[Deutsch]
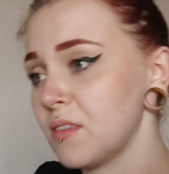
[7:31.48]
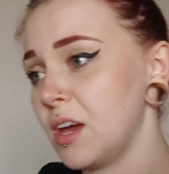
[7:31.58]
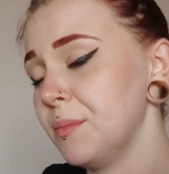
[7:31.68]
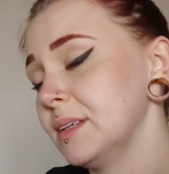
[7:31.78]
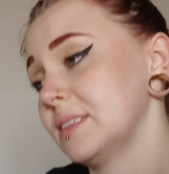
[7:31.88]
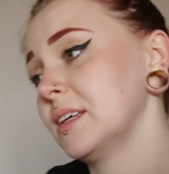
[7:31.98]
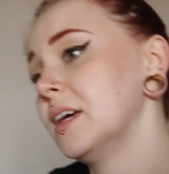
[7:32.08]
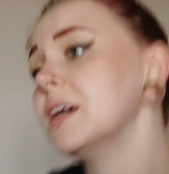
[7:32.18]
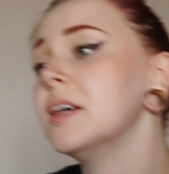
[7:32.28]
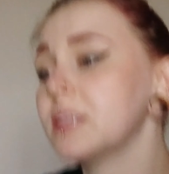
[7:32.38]
Wir haben jetzt
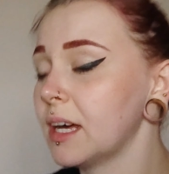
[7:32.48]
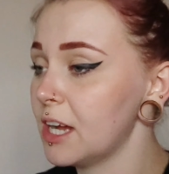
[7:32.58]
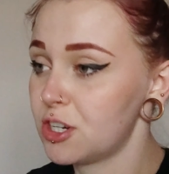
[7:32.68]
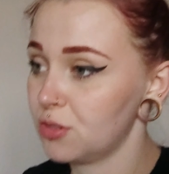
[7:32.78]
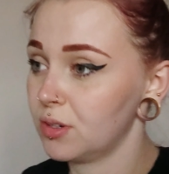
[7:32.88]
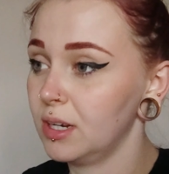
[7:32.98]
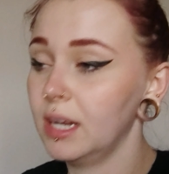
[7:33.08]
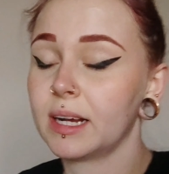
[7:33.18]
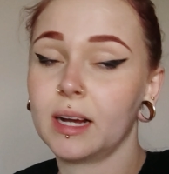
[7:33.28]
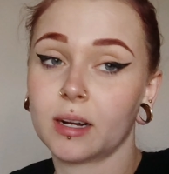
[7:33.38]
drei Stunden
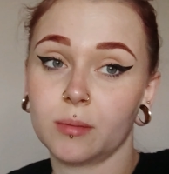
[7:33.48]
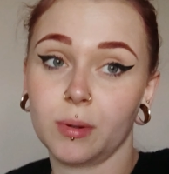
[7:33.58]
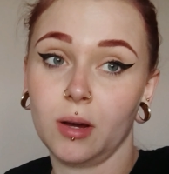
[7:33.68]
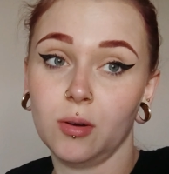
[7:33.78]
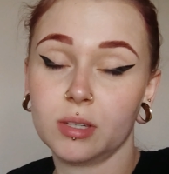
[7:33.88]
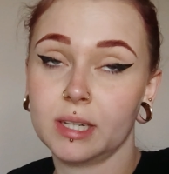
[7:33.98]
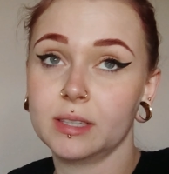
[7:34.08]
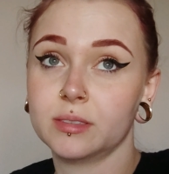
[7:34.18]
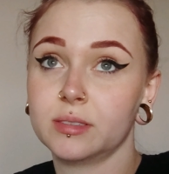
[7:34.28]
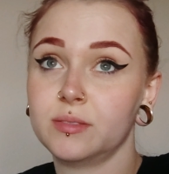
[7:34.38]
länger gebraucht,
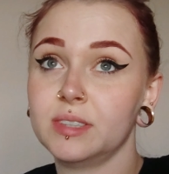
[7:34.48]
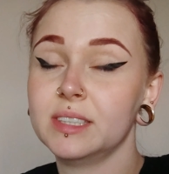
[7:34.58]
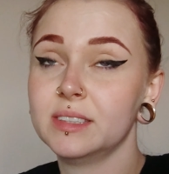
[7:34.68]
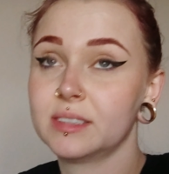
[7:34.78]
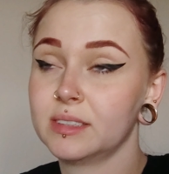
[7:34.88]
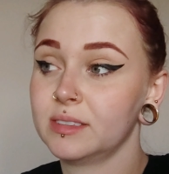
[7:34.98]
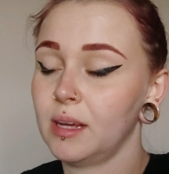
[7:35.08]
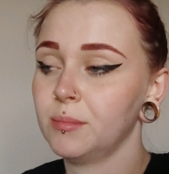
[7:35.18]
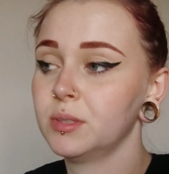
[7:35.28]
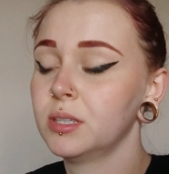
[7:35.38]
also sind wir
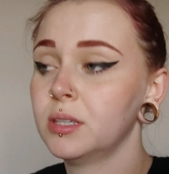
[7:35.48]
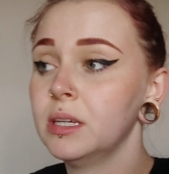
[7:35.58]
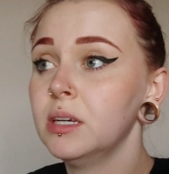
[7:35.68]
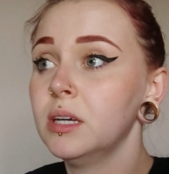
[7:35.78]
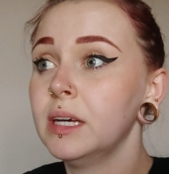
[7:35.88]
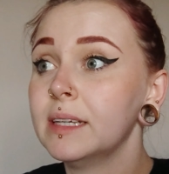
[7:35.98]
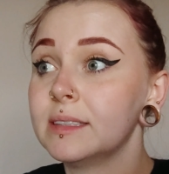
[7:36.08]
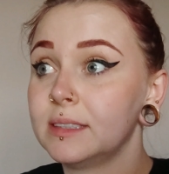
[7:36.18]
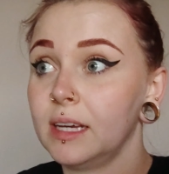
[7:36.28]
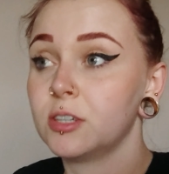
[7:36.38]
insgesamt
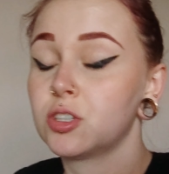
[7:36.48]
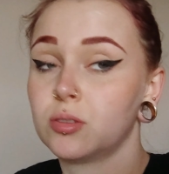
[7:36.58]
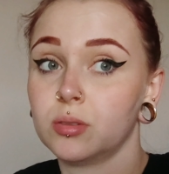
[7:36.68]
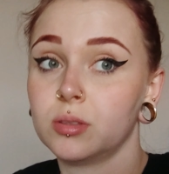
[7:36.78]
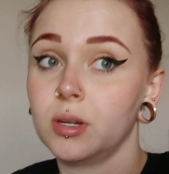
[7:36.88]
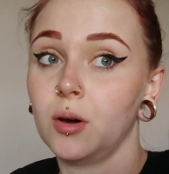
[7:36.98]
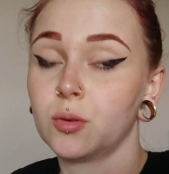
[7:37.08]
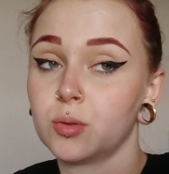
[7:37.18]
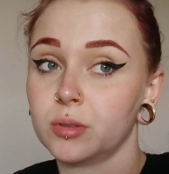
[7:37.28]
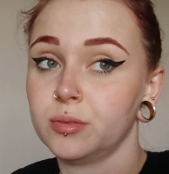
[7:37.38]
zehn Stunden
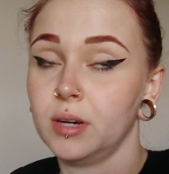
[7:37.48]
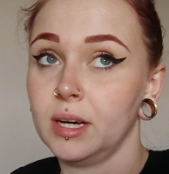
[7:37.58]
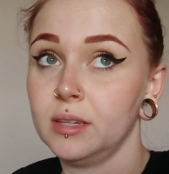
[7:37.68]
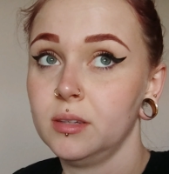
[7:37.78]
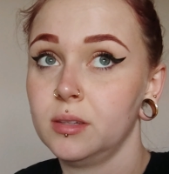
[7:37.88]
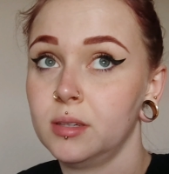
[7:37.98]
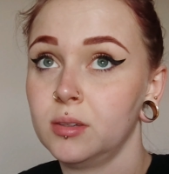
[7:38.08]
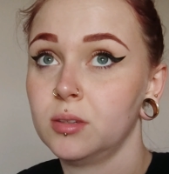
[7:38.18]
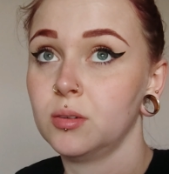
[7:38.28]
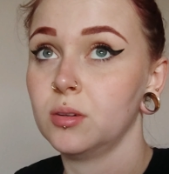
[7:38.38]
Auto gefahren.
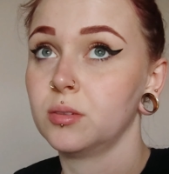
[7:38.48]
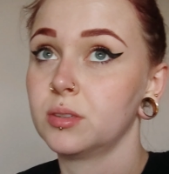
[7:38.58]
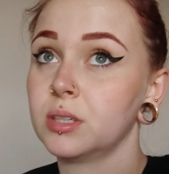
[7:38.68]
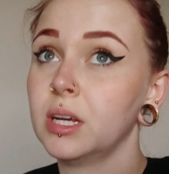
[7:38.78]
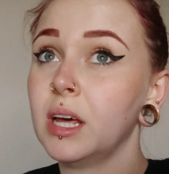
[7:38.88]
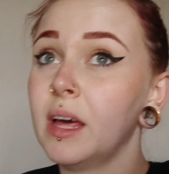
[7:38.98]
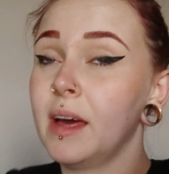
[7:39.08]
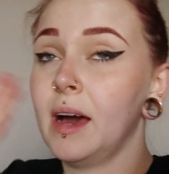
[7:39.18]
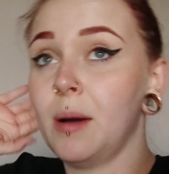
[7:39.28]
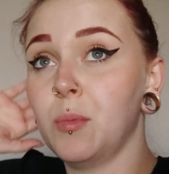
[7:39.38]
Und
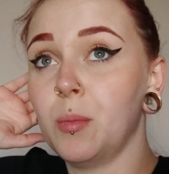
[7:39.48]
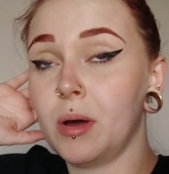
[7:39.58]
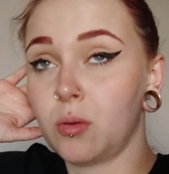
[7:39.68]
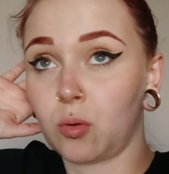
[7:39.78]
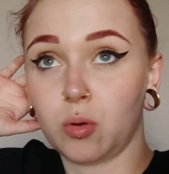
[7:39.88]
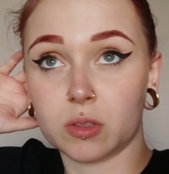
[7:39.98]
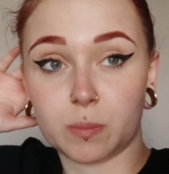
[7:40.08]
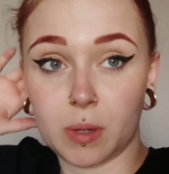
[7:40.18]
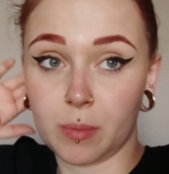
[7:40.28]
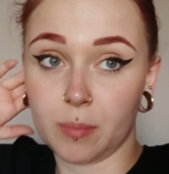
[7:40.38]
haben immer nur
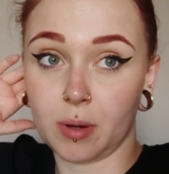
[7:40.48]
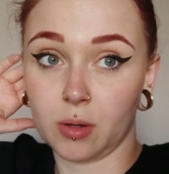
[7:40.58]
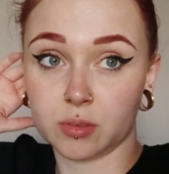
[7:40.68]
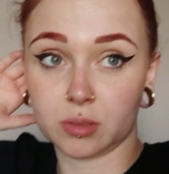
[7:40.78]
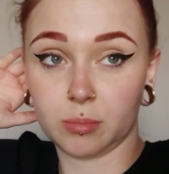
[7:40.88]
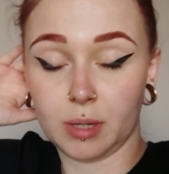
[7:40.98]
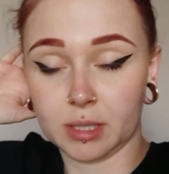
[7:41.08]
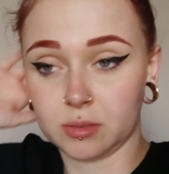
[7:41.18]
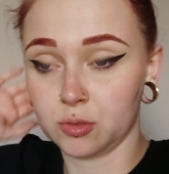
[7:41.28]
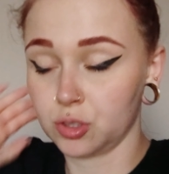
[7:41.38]
kurz Pipi-Pausen
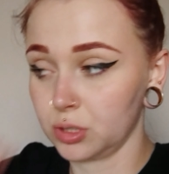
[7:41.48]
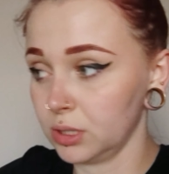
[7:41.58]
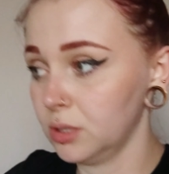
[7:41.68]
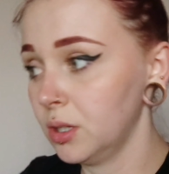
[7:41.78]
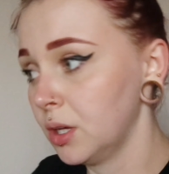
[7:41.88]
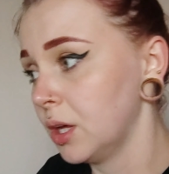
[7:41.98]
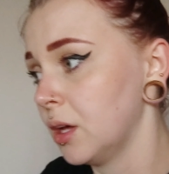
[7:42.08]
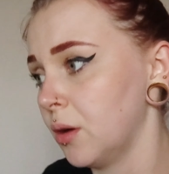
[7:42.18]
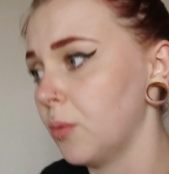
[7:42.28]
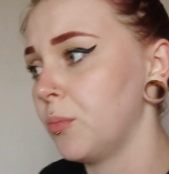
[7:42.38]
gemacht zwischendrin.
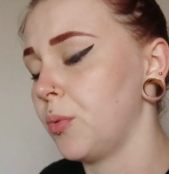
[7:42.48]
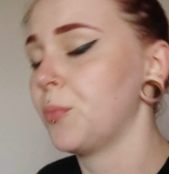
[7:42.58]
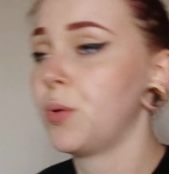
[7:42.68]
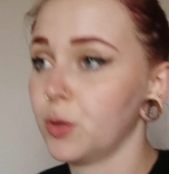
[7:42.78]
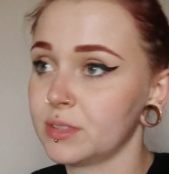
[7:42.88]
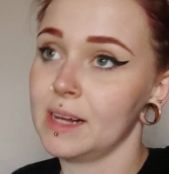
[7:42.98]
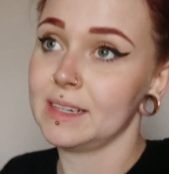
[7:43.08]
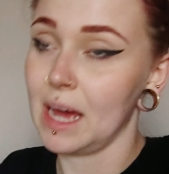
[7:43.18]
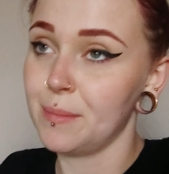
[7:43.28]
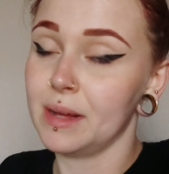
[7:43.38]
Plus
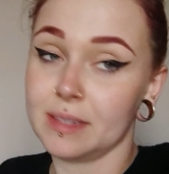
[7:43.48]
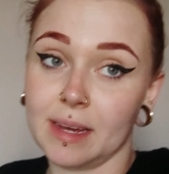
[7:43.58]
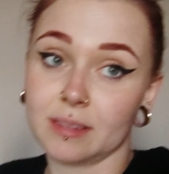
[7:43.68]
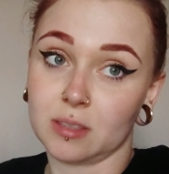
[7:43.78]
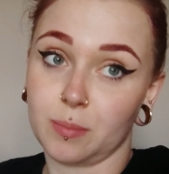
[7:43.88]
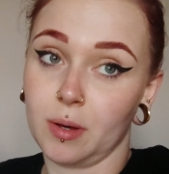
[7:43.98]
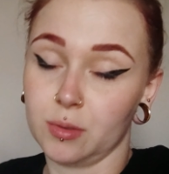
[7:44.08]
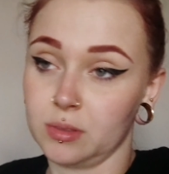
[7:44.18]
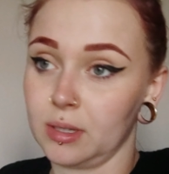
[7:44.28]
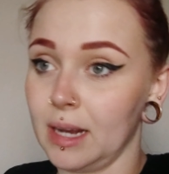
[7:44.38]
halt einmal die
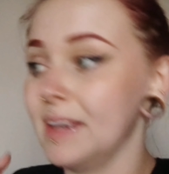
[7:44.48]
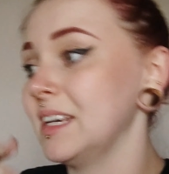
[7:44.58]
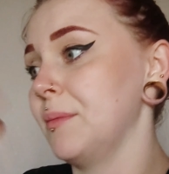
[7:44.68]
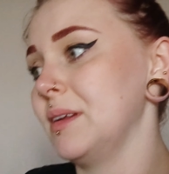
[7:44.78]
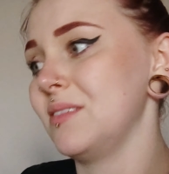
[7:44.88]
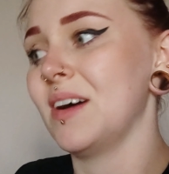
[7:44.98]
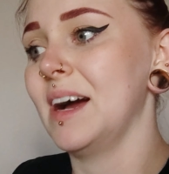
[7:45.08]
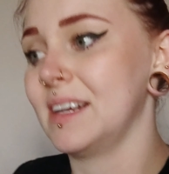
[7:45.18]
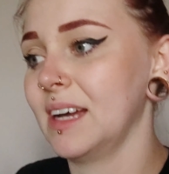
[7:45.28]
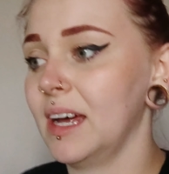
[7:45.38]
Essenspause gleich, aber die
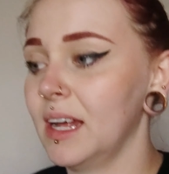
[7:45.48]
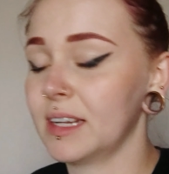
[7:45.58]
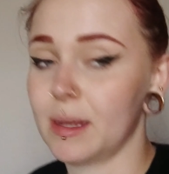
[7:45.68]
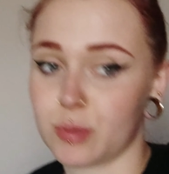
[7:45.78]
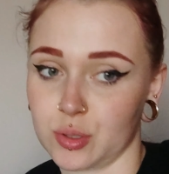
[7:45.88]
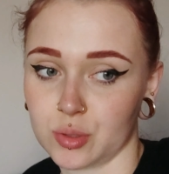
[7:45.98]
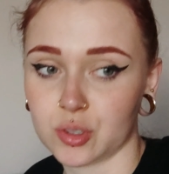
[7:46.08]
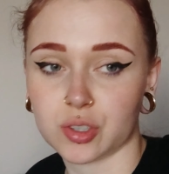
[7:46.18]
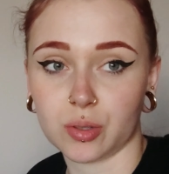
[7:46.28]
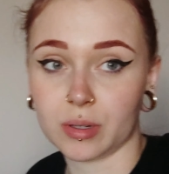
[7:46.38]
war halt nach anderthalb
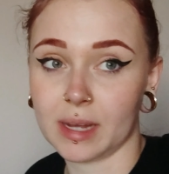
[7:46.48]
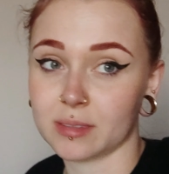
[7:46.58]
Stunden schon.